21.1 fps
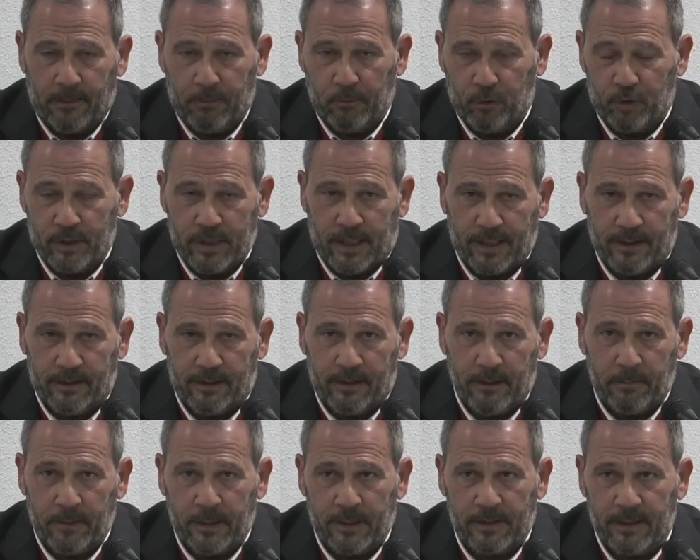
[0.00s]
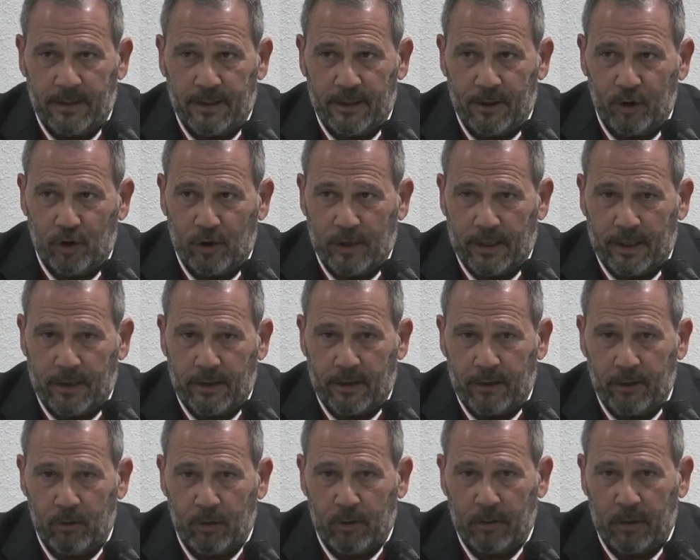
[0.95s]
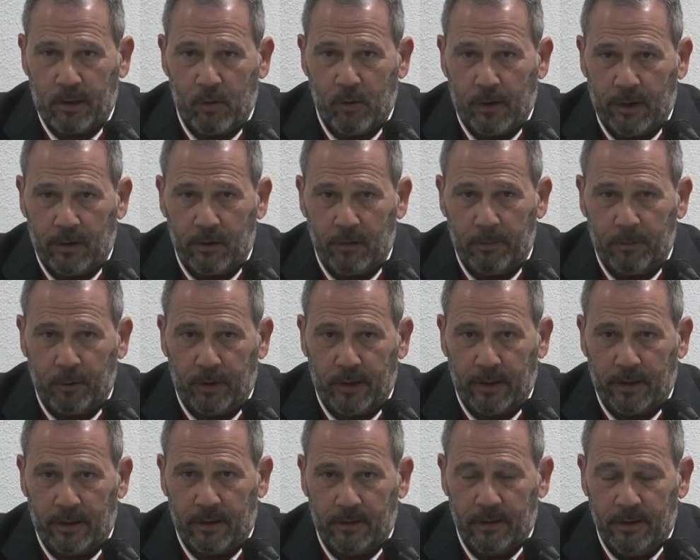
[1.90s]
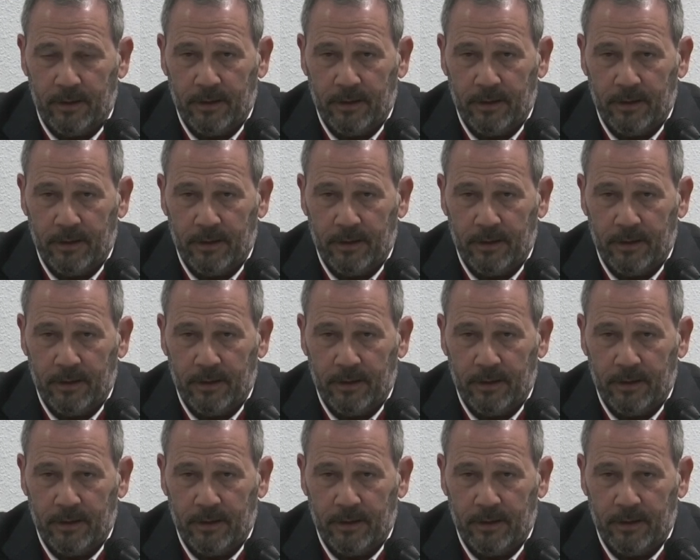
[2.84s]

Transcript: mucha gente piensa que colgar 19 cuadros, poner eh,